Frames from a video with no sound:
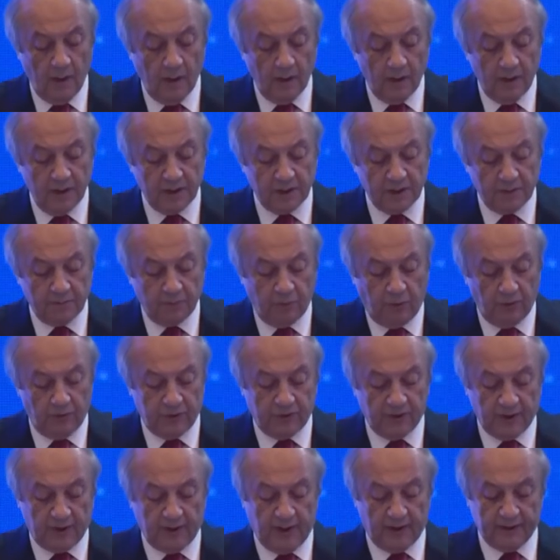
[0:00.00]
İç
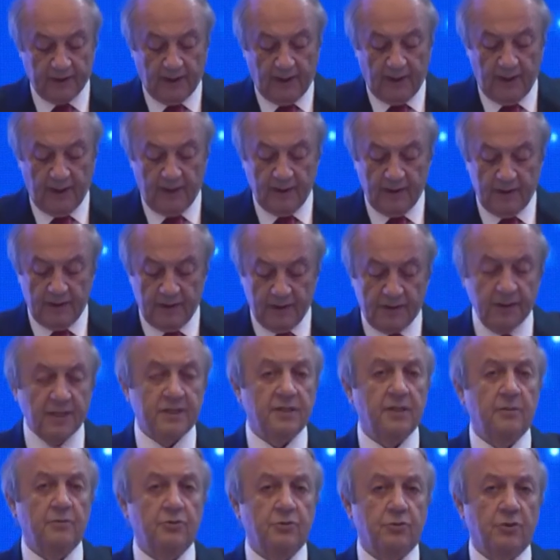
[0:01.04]
politikada
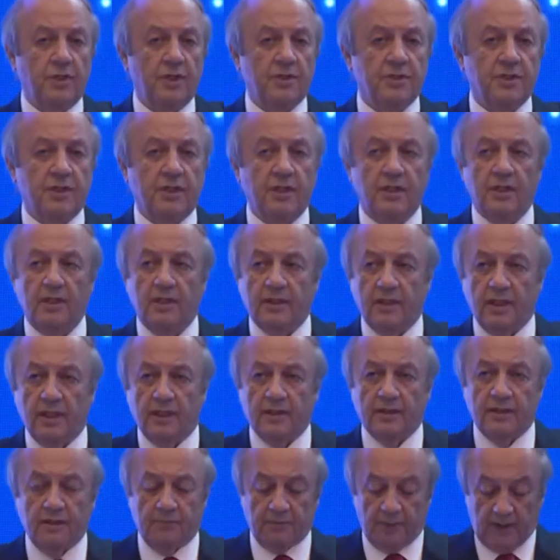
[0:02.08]
seçim sürecini
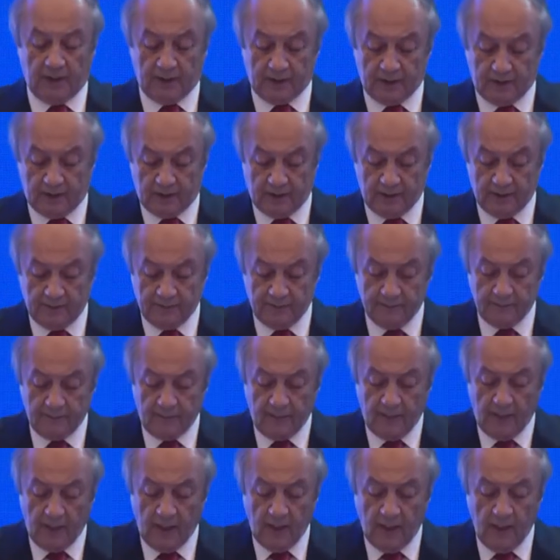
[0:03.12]
geride bıraktık.
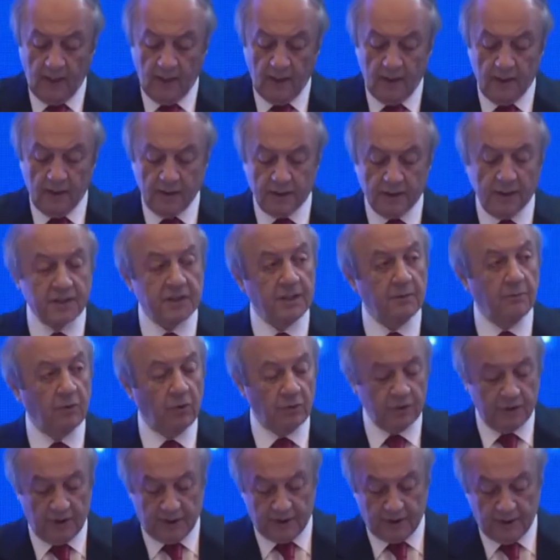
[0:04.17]
Seçim
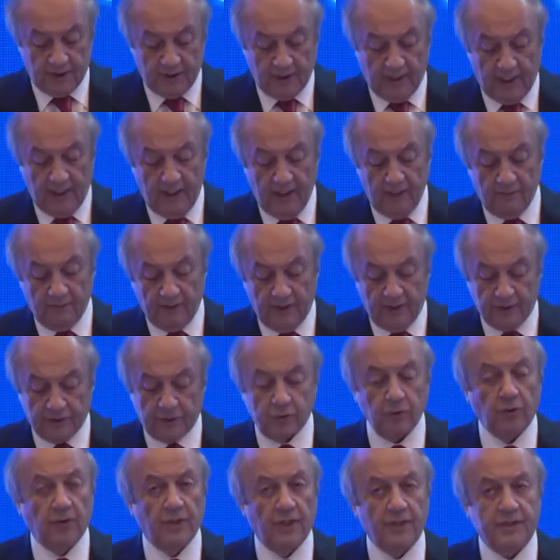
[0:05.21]
öncesinde ve
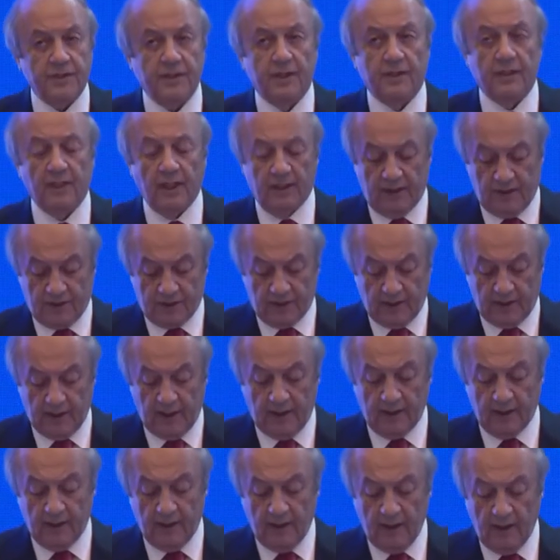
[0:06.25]
sonrasında
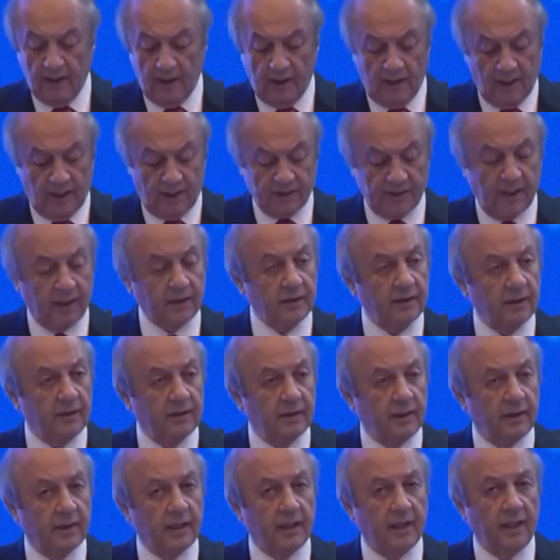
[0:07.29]
yaşanan
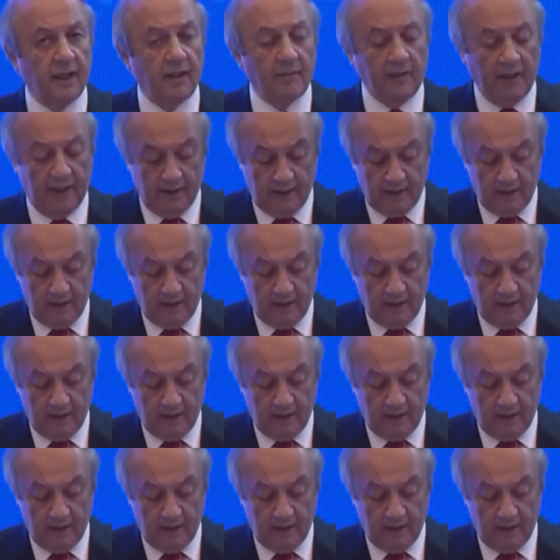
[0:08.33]
aksaklıklara rağmen